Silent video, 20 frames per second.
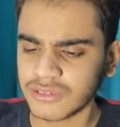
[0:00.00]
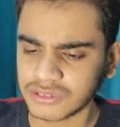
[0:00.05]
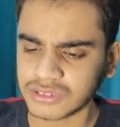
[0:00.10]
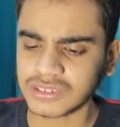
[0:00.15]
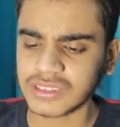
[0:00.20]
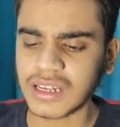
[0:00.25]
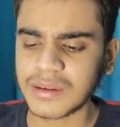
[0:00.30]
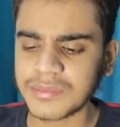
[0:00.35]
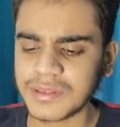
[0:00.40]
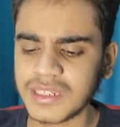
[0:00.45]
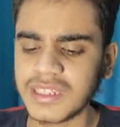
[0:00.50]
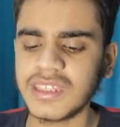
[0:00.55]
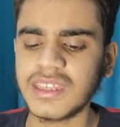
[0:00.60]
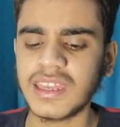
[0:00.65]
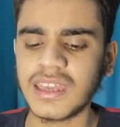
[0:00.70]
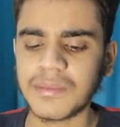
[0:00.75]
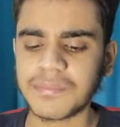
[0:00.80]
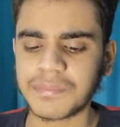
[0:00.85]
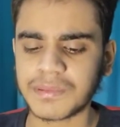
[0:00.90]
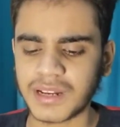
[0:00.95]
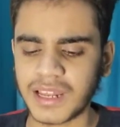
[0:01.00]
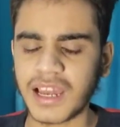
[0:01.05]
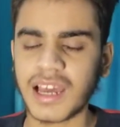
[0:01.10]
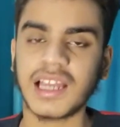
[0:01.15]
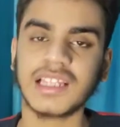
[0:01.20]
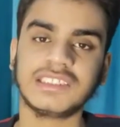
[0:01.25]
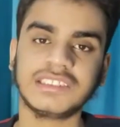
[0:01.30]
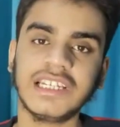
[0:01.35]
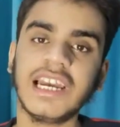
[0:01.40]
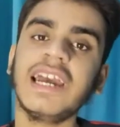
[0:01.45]
उतना भी नहीं है पर हाँ
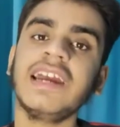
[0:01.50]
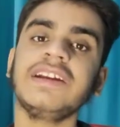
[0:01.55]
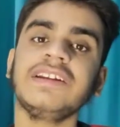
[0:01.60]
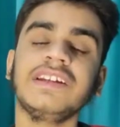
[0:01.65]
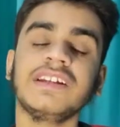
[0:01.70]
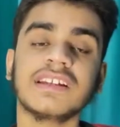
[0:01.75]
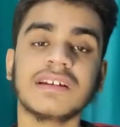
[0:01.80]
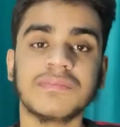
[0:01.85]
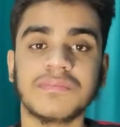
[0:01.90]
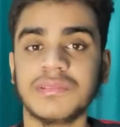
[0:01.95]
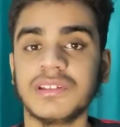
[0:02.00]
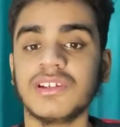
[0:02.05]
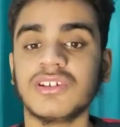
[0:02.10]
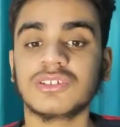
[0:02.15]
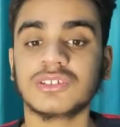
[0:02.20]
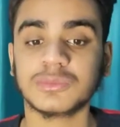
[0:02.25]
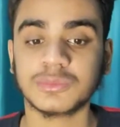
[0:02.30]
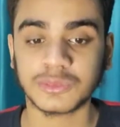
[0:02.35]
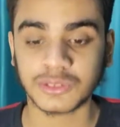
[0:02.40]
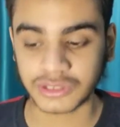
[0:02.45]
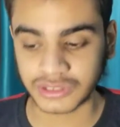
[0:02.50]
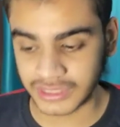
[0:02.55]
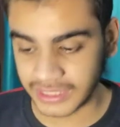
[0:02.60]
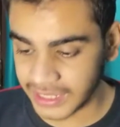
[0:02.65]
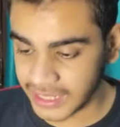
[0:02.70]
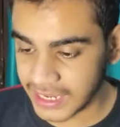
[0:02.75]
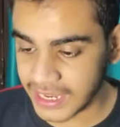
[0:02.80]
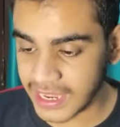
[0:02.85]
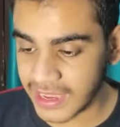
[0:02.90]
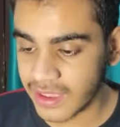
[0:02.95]
अच्छा इंडियन कंपनी को सपोर्ट
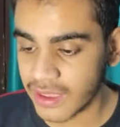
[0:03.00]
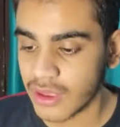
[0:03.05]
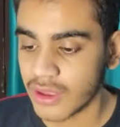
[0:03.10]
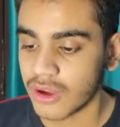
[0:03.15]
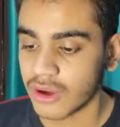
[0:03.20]
करेंगे